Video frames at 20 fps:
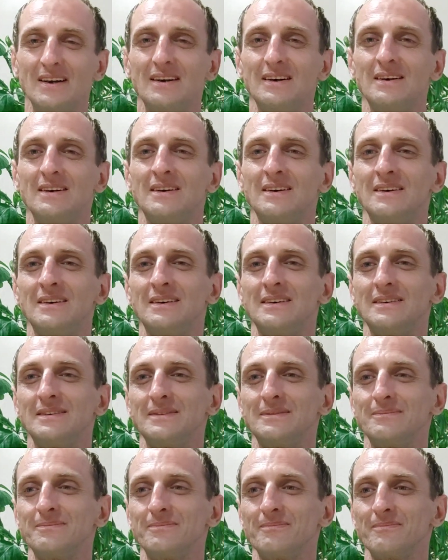
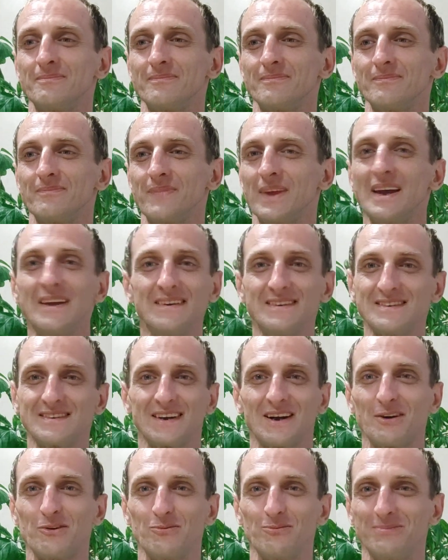А, я не
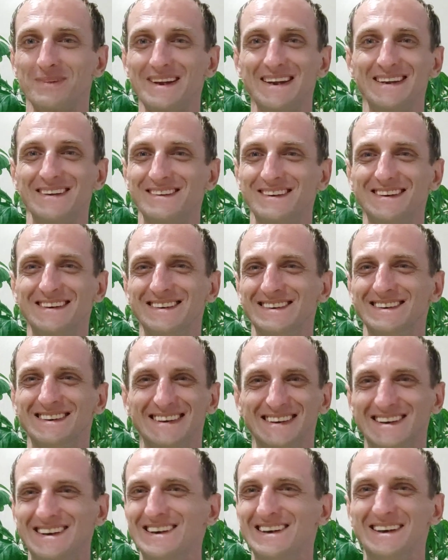знаю, блин.
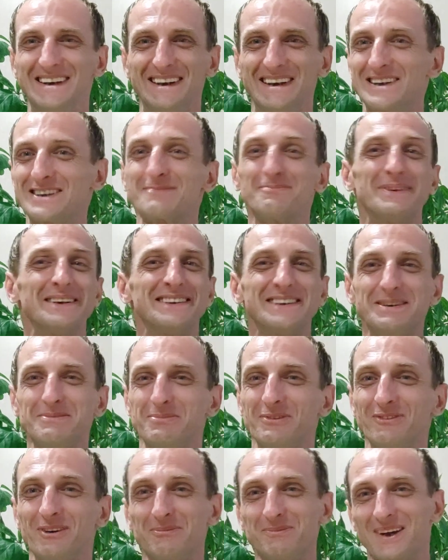
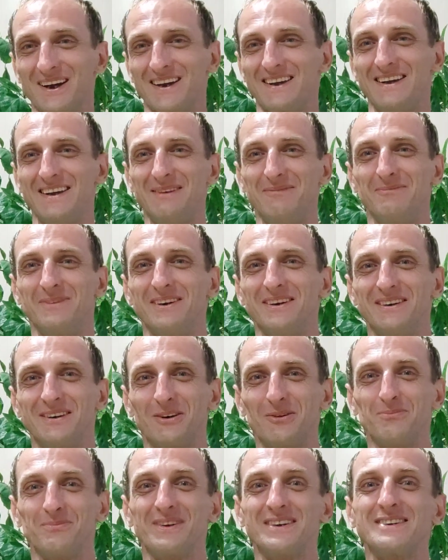Спасибо вам, дорогие мои,
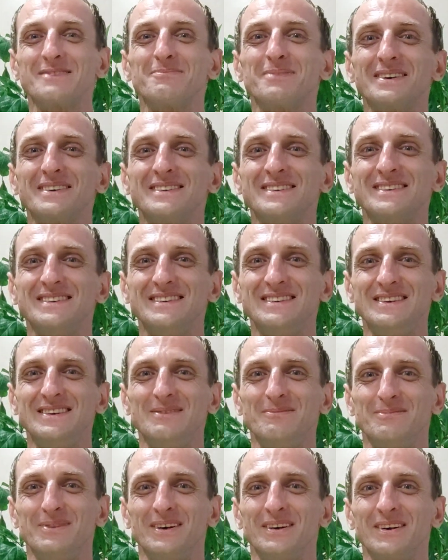огромное
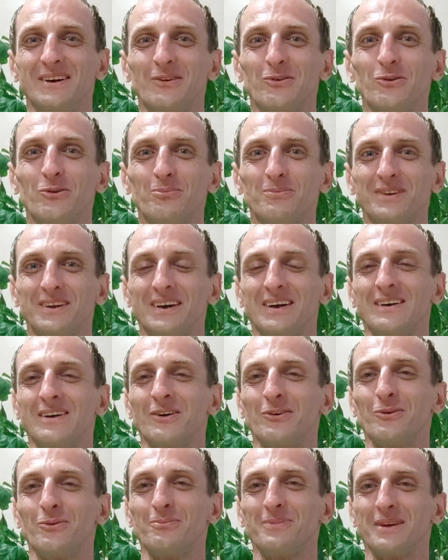спасибо, огромное,
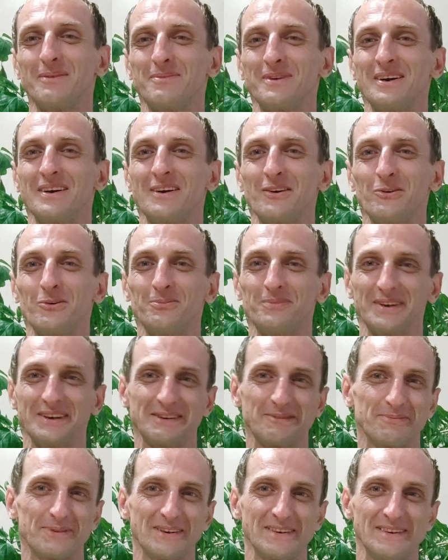огромное,
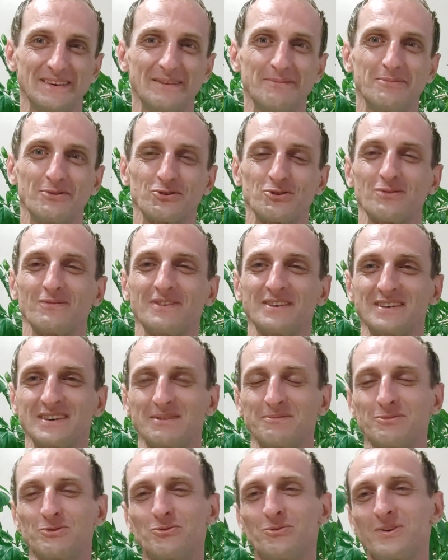преогромное спасибо, что вы
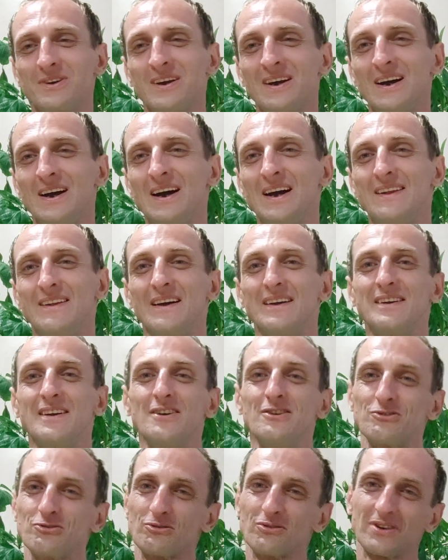со мной.
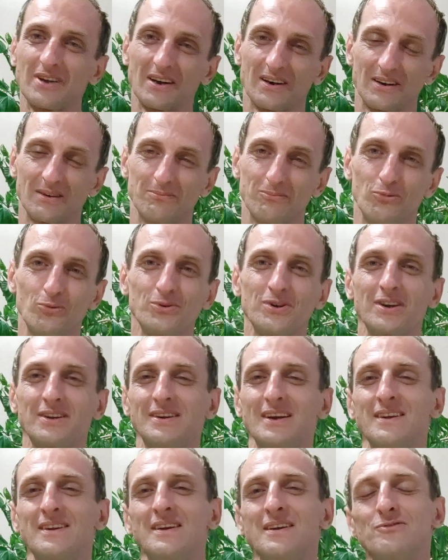Надеюсь, что так и
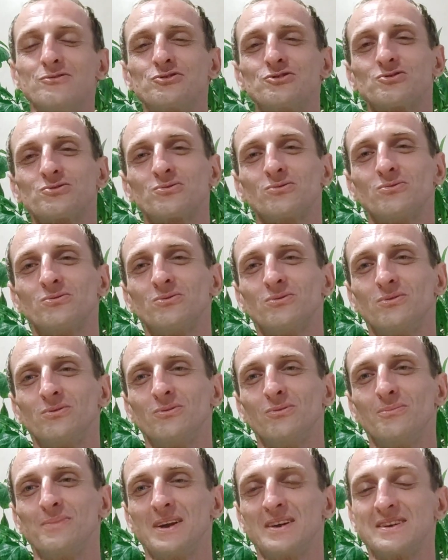будет, надеюсь,
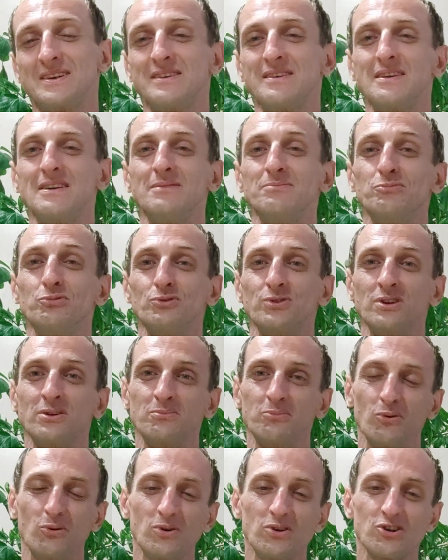что у меня зрителей
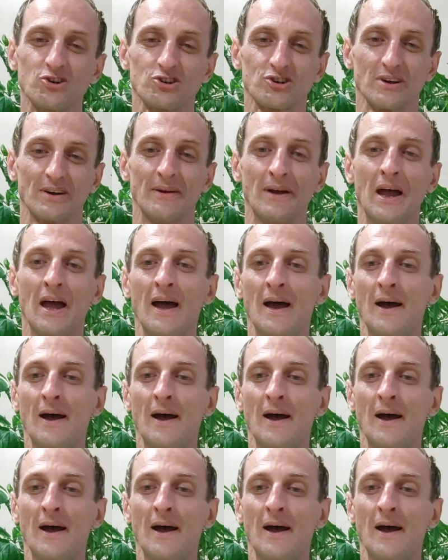будет больше.